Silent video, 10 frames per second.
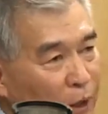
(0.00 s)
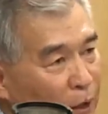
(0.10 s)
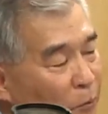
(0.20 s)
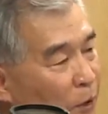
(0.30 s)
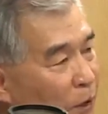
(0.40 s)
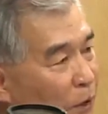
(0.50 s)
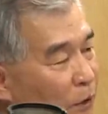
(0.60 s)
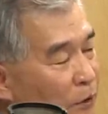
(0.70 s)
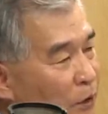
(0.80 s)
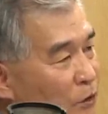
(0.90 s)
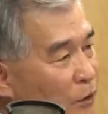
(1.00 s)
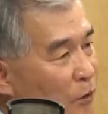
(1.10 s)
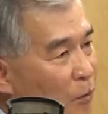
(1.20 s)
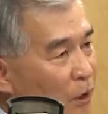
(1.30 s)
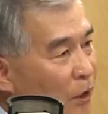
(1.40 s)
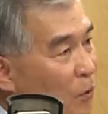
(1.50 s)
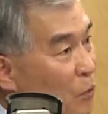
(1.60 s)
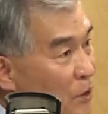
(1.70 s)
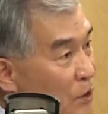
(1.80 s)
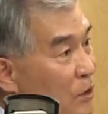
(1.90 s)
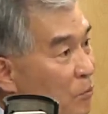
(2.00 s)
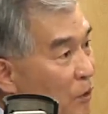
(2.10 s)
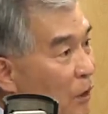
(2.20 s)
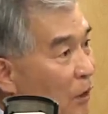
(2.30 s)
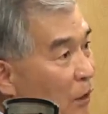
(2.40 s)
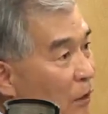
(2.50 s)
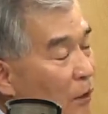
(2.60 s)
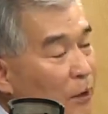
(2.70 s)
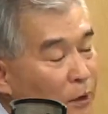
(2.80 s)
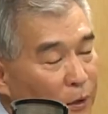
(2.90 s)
나름의 대책을 마련하고 있습니다. 음.